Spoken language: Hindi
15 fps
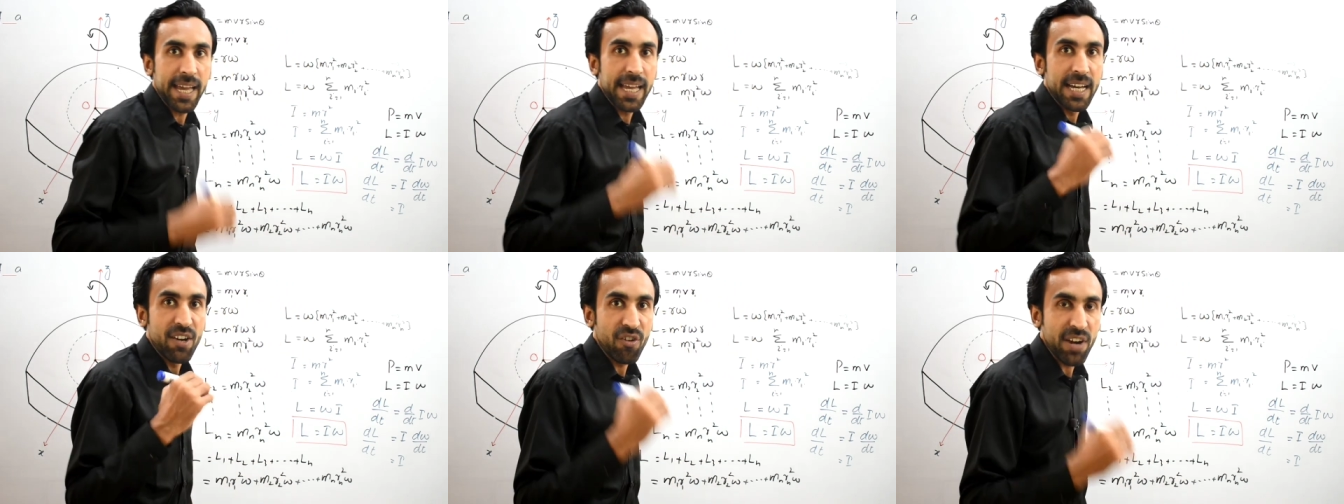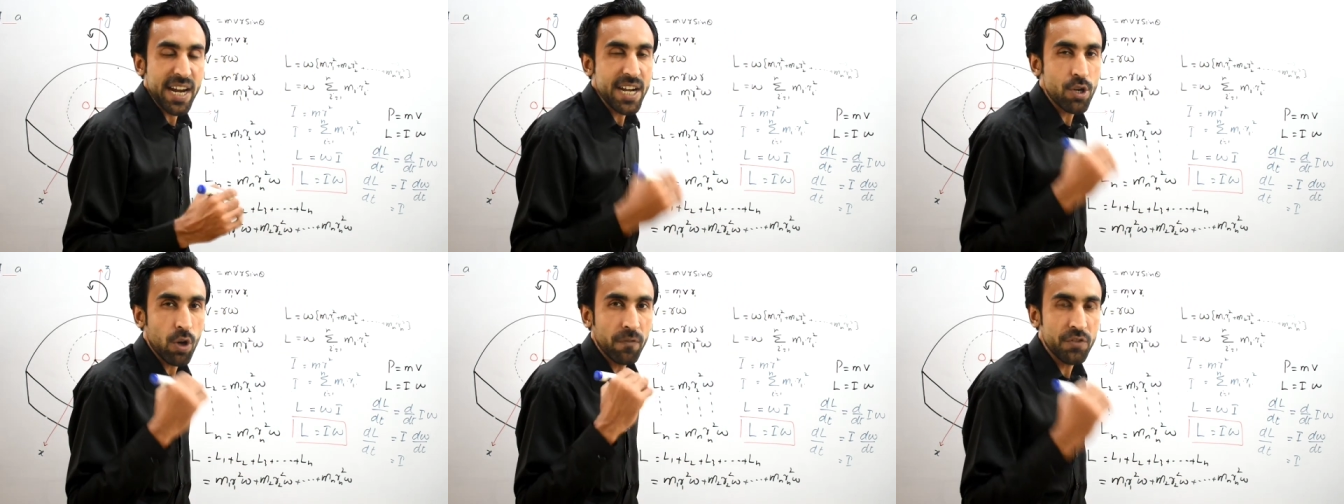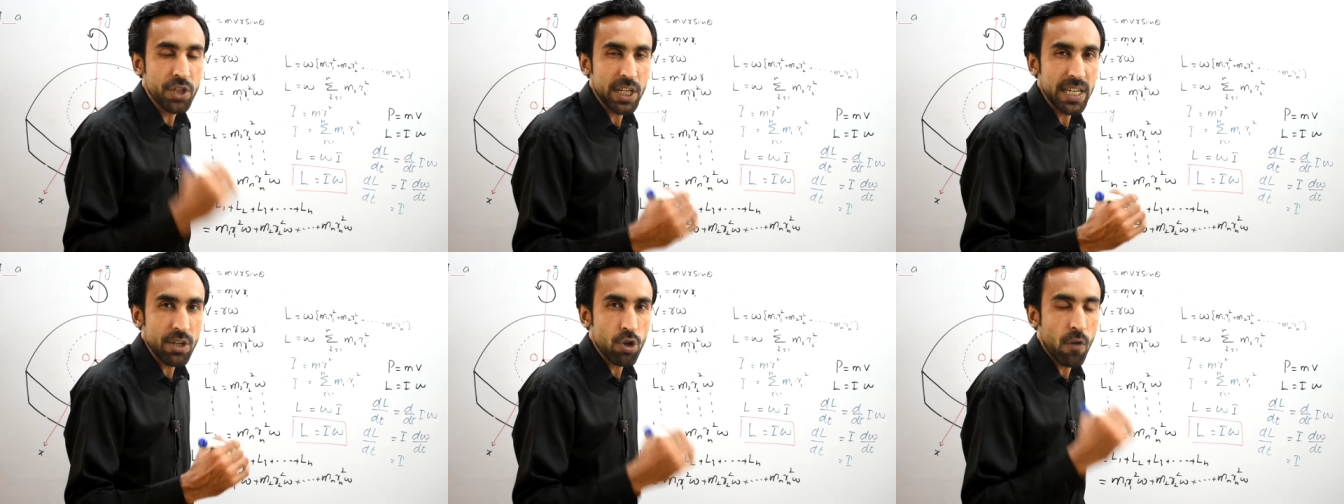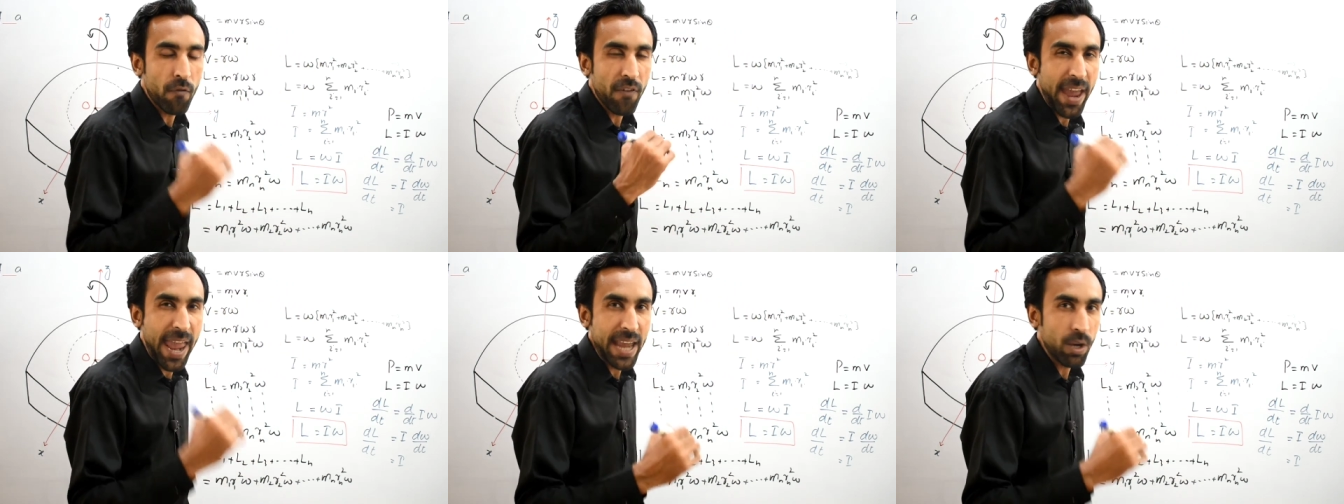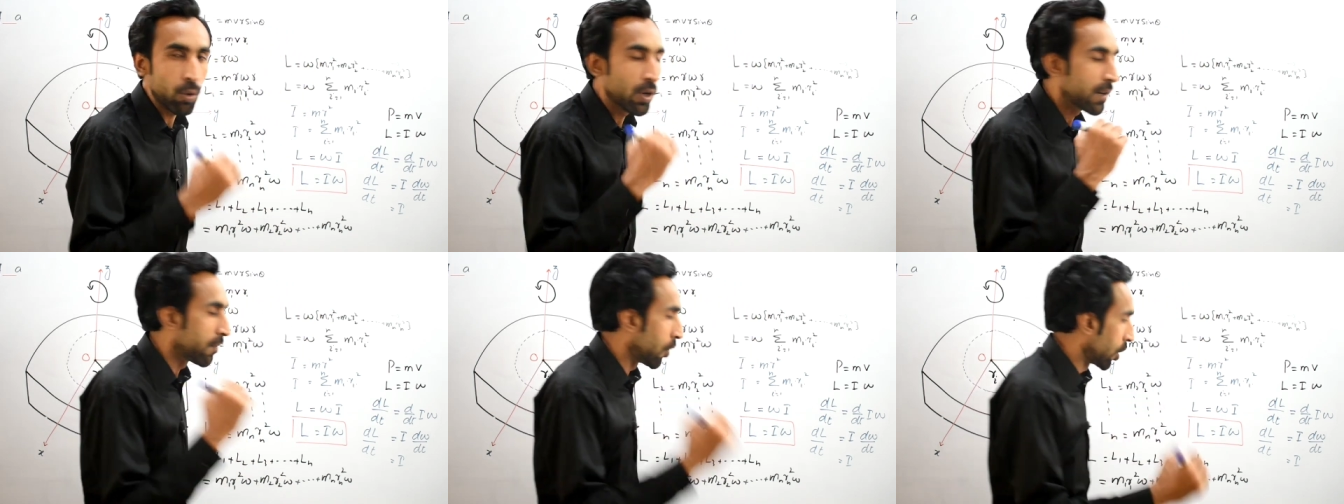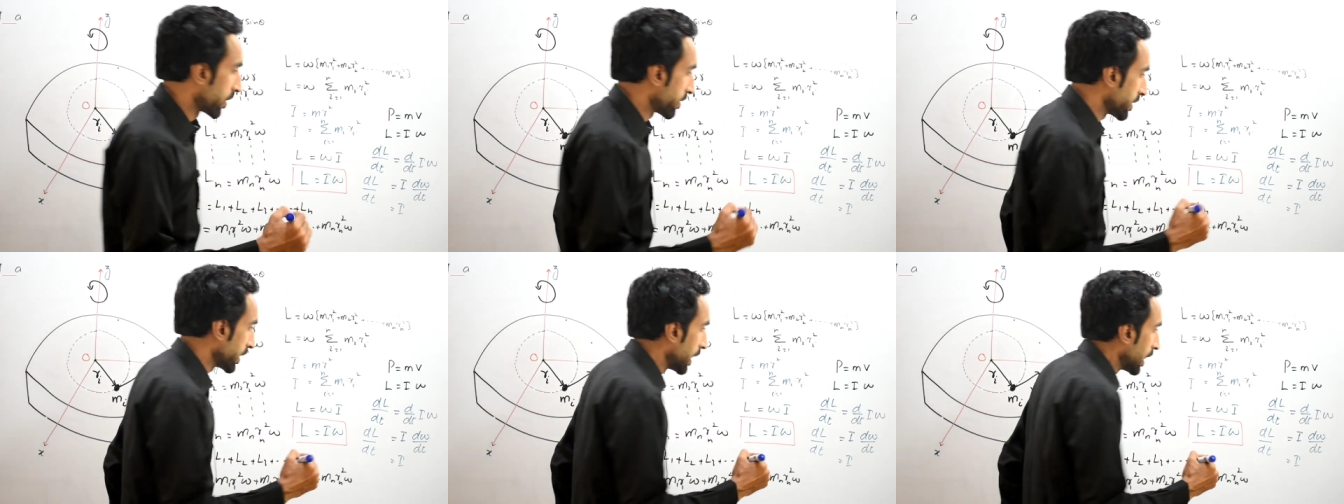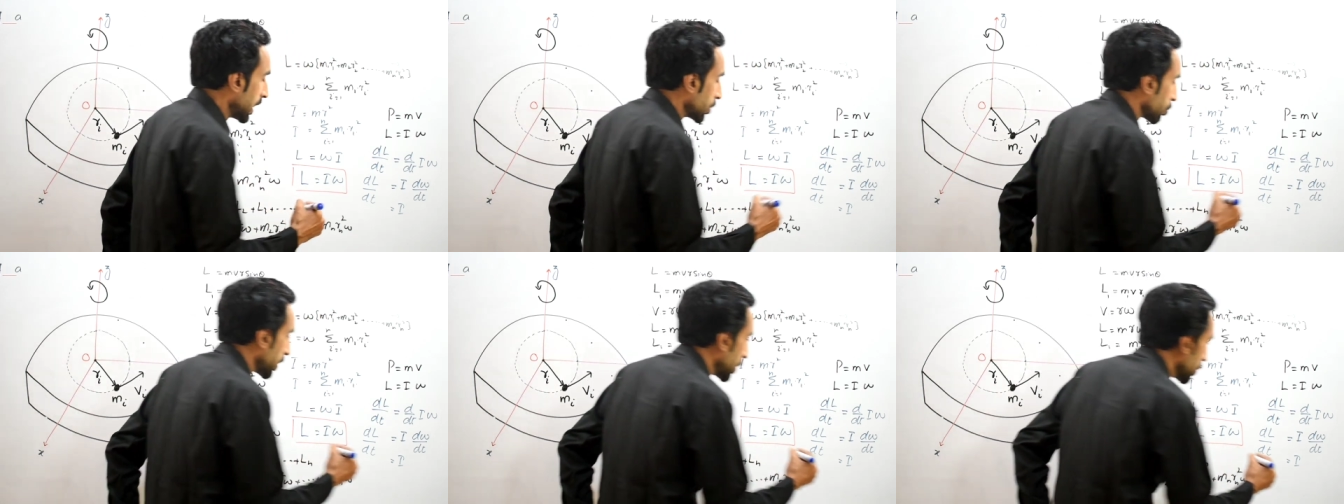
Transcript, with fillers: है रेट ऑफ चेंज ऑफ एंगुलर वेलोसिटी तो